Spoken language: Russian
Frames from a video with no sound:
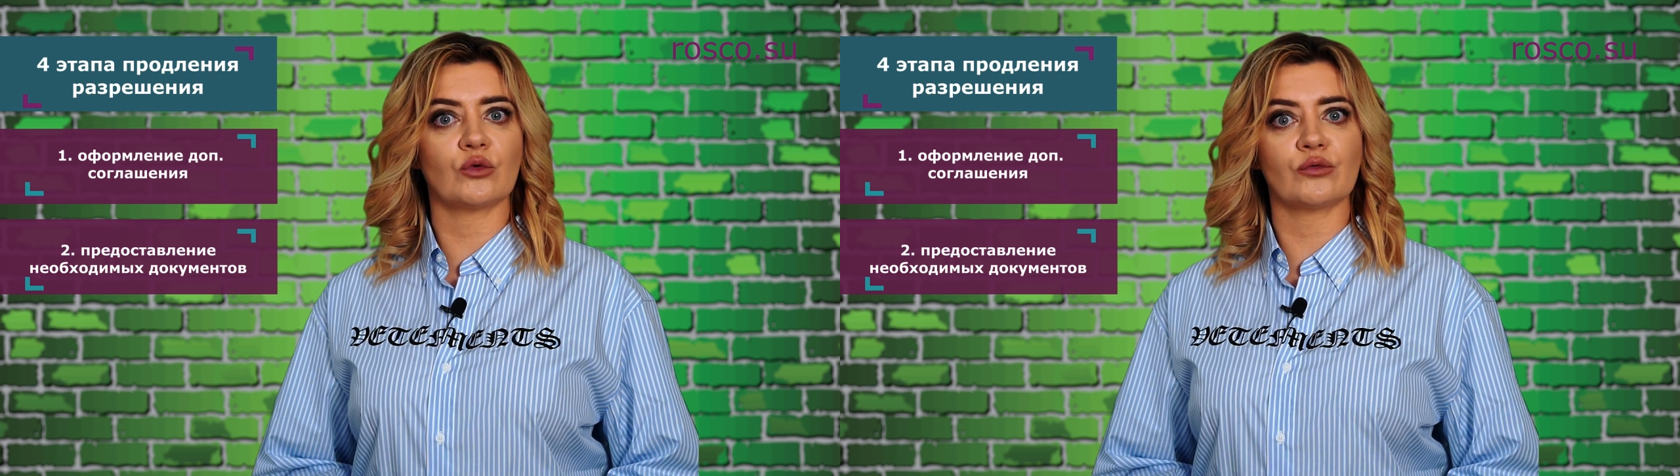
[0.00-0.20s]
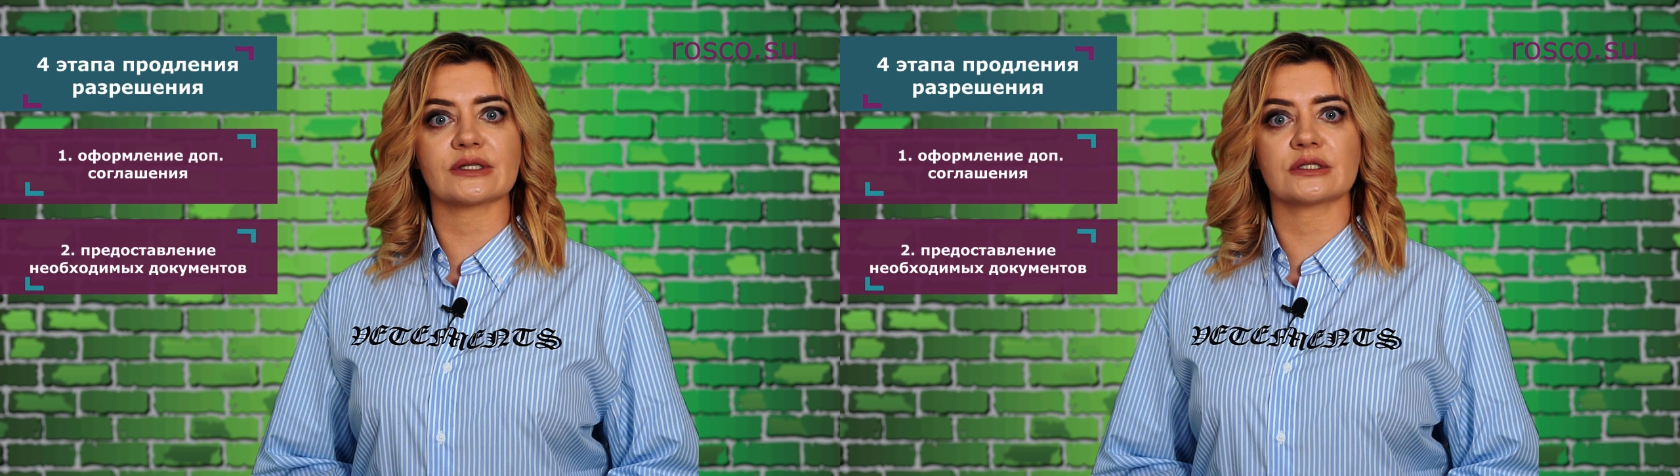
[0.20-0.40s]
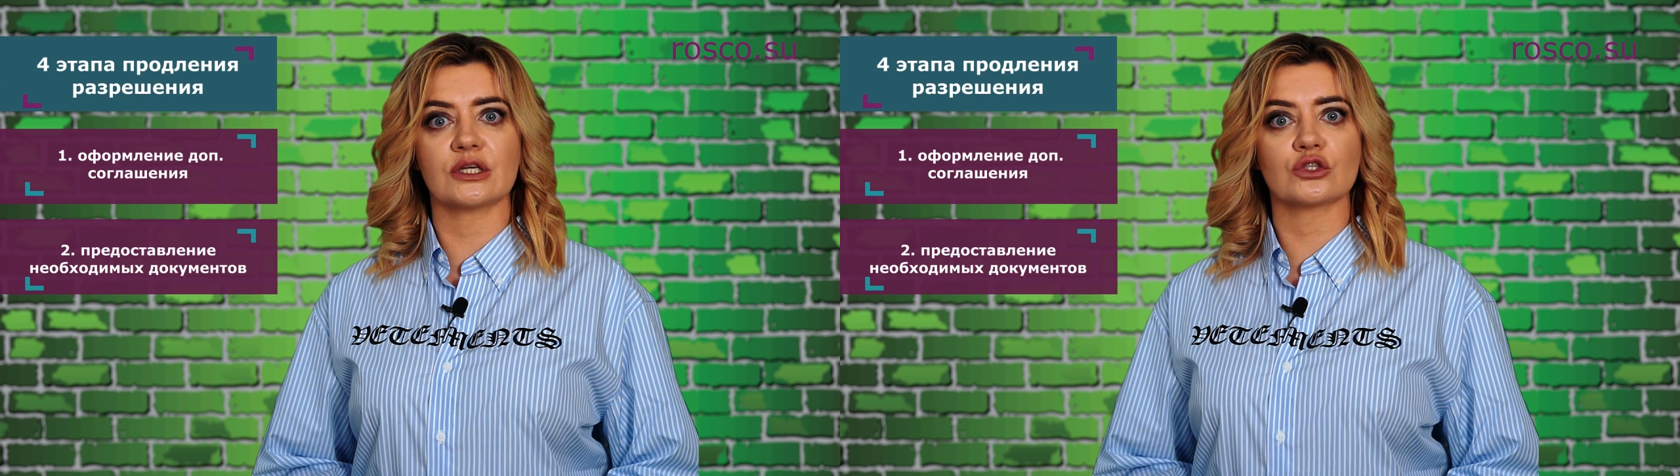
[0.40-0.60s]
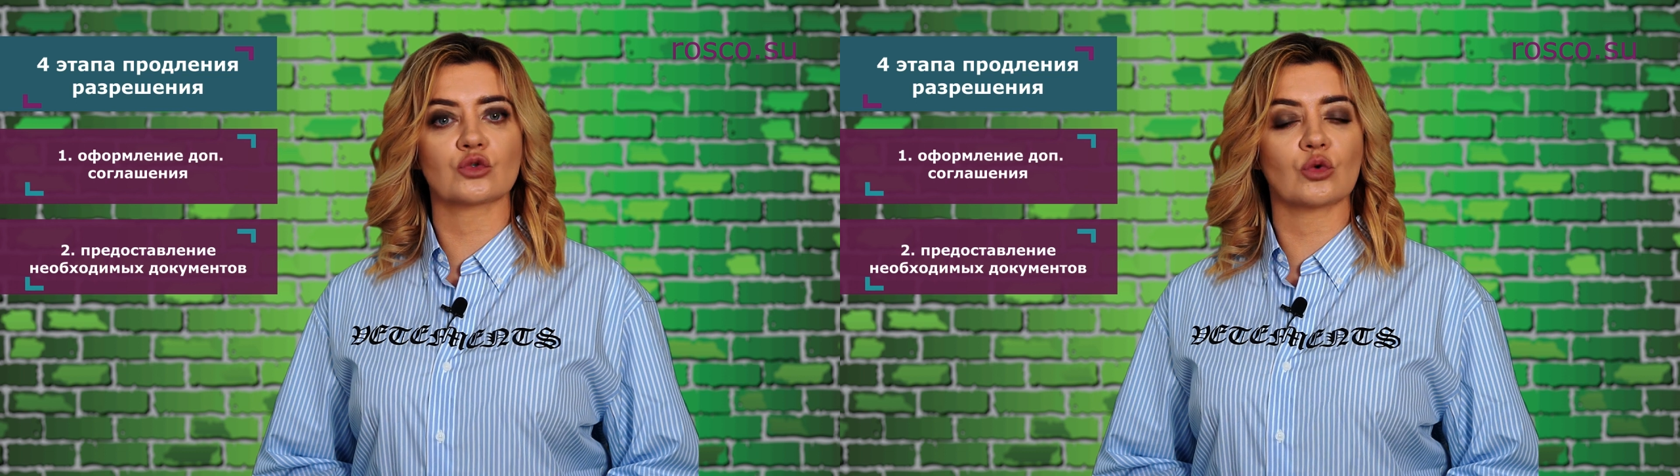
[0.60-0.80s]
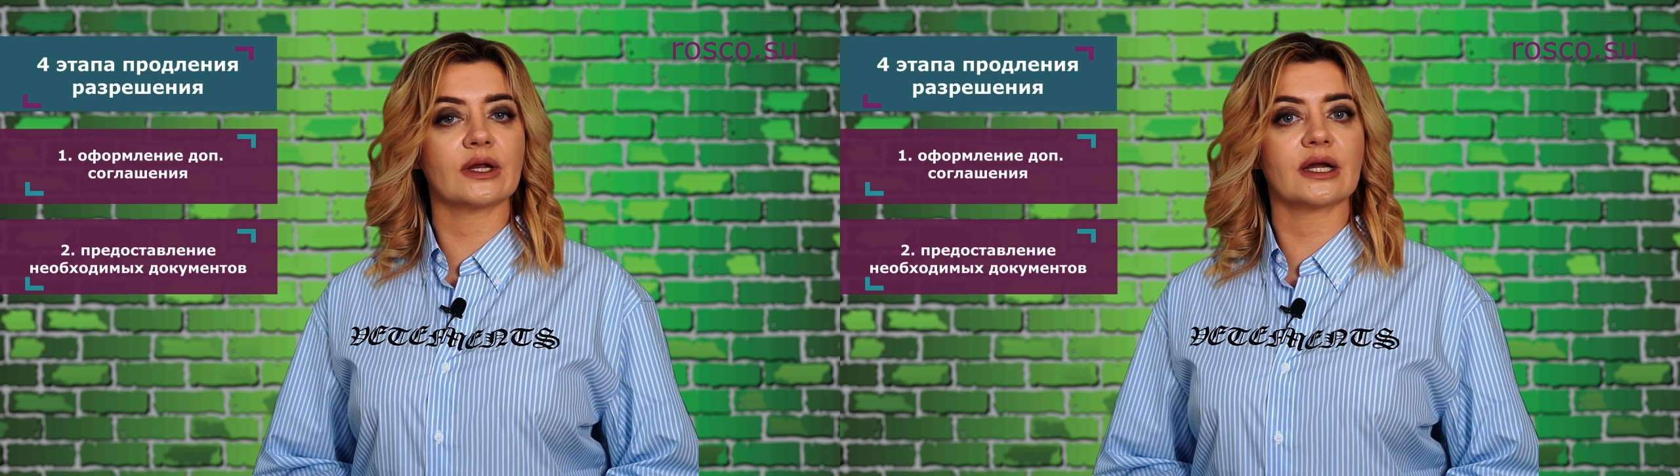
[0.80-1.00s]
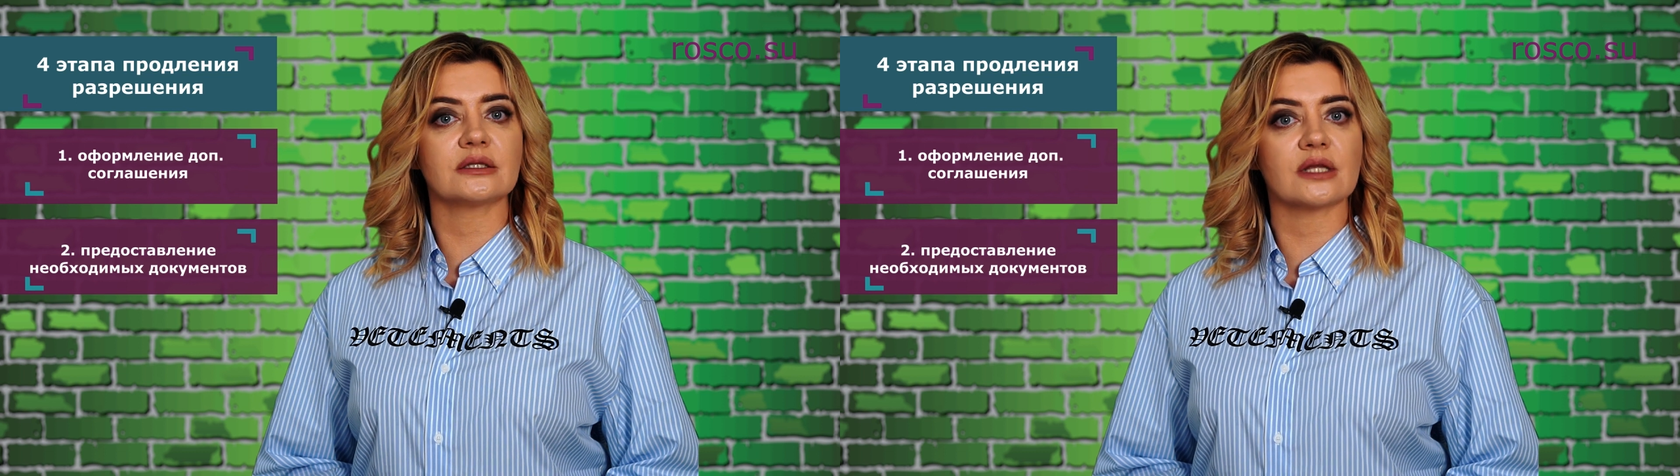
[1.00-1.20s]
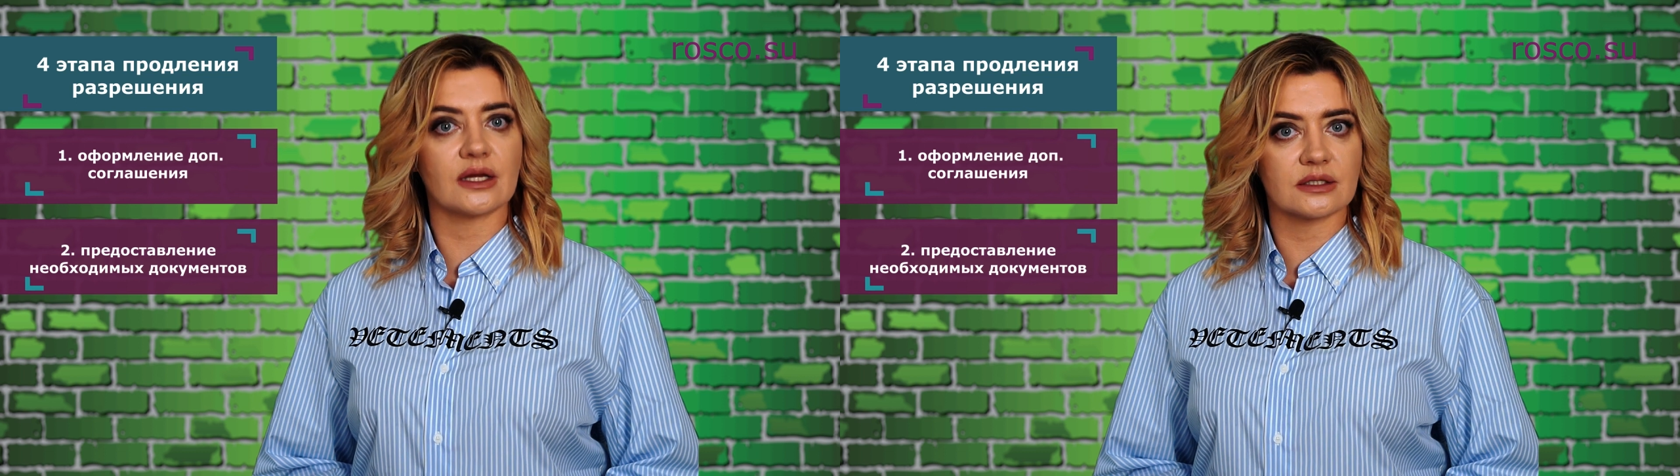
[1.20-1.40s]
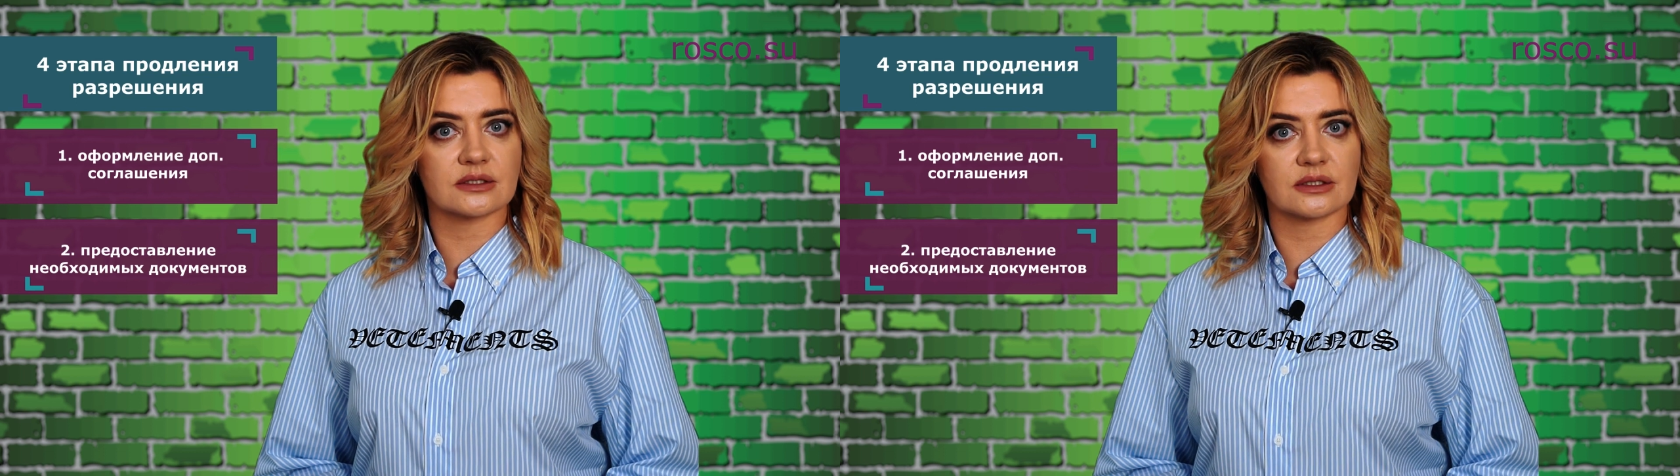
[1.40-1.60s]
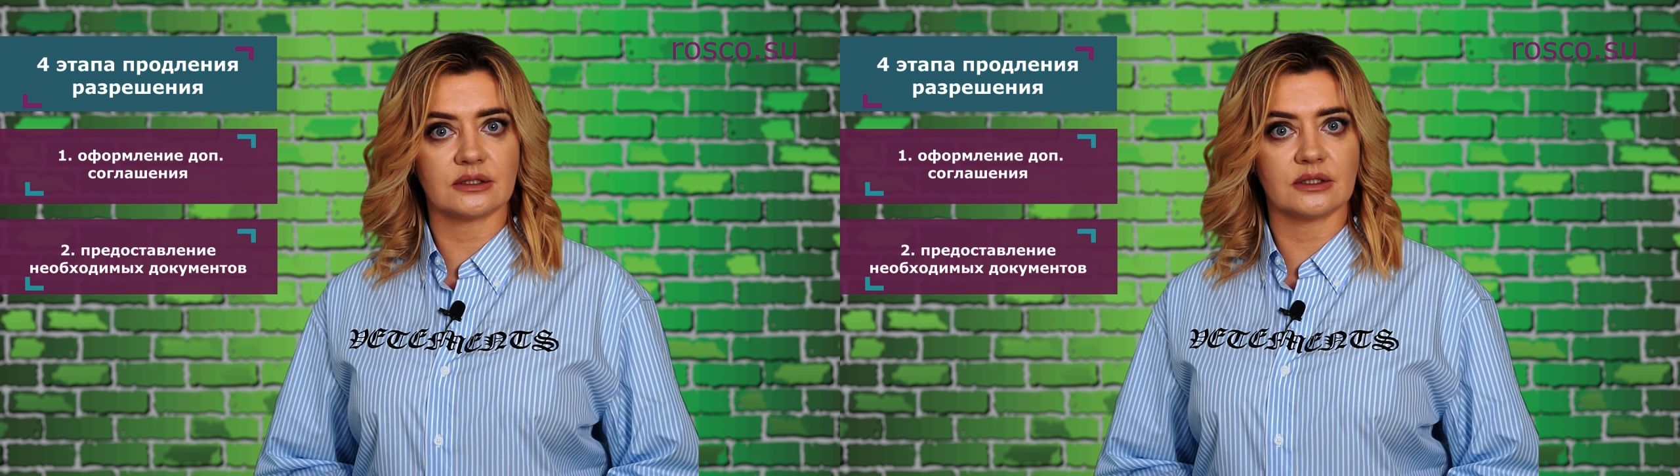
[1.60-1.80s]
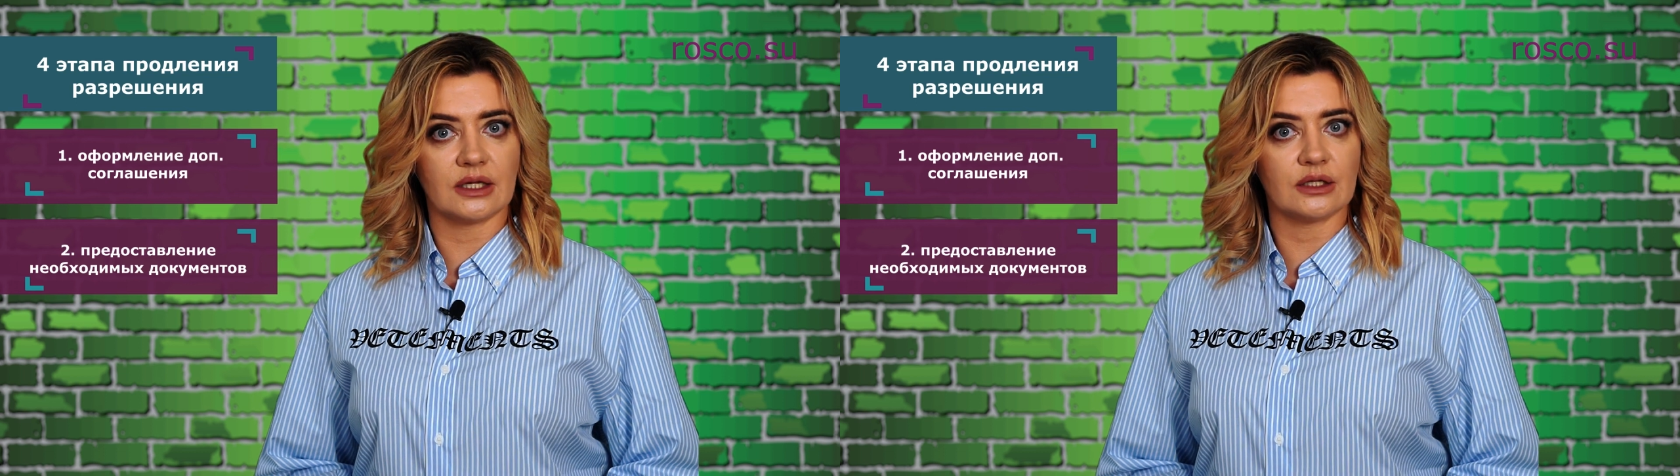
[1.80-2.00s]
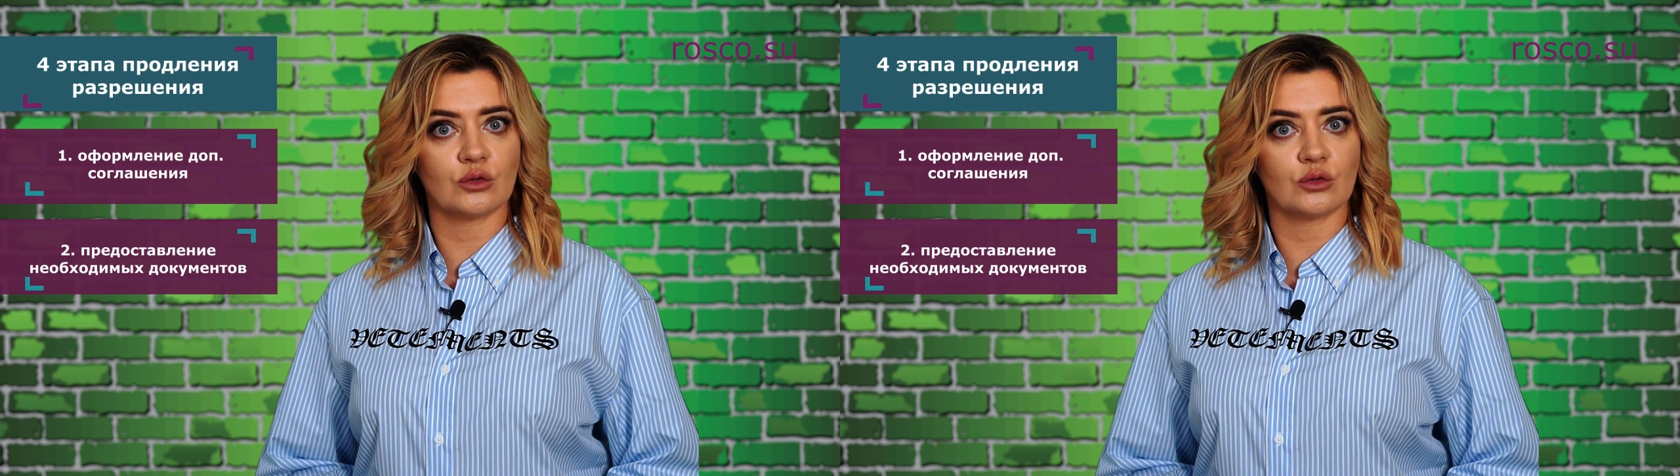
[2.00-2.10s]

у вас есть только 30 дней